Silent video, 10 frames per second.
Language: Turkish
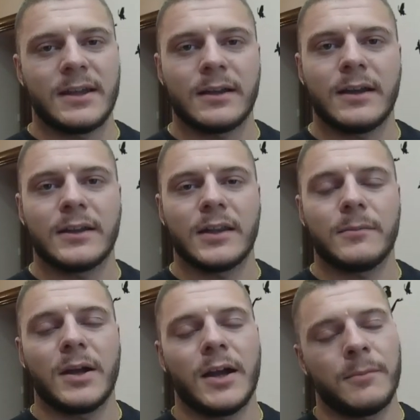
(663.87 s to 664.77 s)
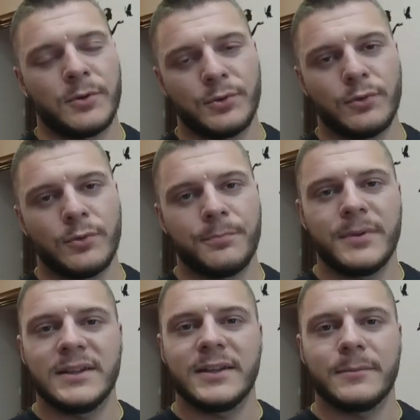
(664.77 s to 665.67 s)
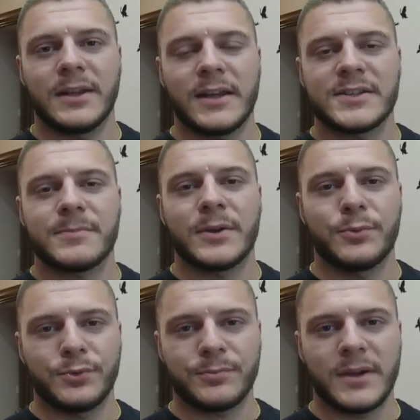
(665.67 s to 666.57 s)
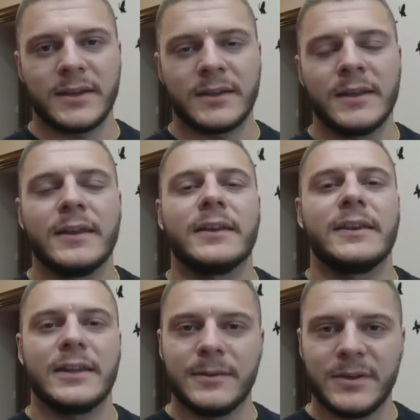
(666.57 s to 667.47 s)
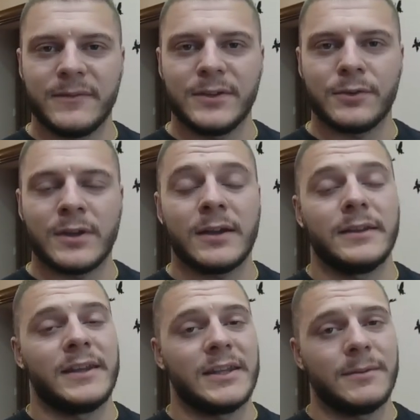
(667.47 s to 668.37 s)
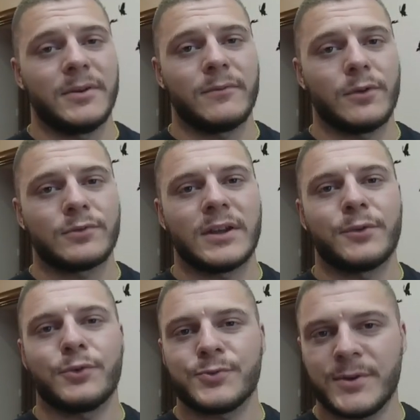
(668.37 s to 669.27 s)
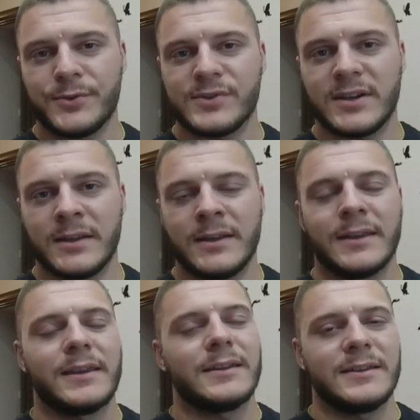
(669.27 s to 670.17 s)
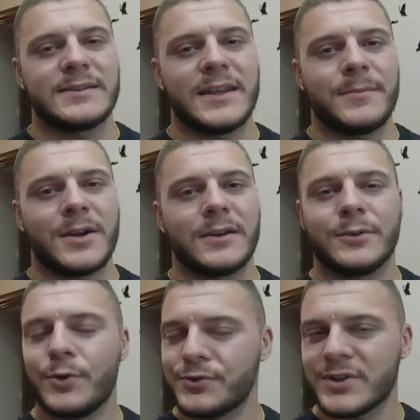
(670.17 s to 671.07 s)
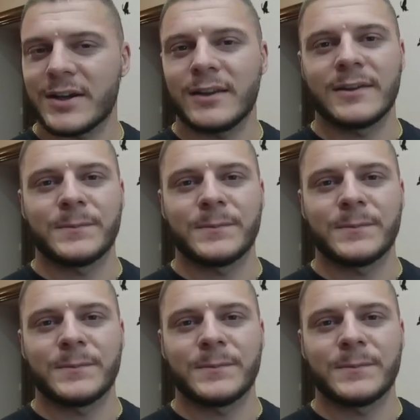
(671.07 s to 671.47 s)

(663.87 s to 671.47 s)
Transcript: de kanalıma abone olup bildirimleri açmayı unutmayın. Yeni bir videoda yeni bir vlogda görüşmek üzere. Kendinize iyi bakın. Hoşçakalın.